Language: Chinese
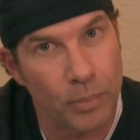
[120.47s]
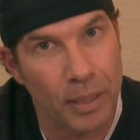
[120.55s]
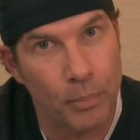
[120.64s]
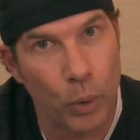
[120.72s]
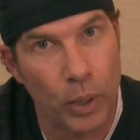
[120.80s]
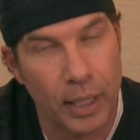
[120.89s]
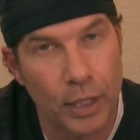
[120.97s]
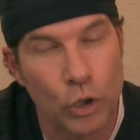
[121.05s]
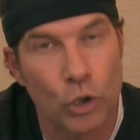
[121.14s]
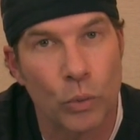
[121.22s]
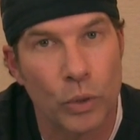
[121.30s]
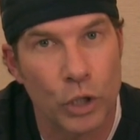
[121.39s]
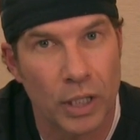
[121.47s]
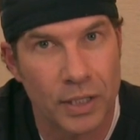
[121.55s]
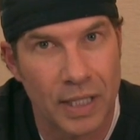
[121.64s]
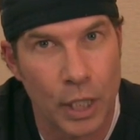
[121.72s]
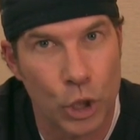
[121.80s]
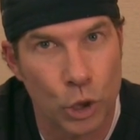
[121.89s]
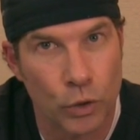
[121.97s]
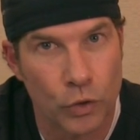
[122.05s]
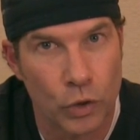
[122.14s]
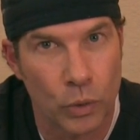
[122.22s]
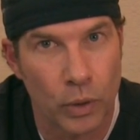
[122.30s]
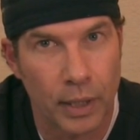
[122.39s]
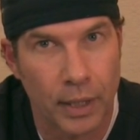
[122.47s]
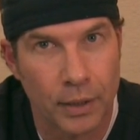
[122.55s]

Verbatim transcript: 然后植入妊娠代孕母。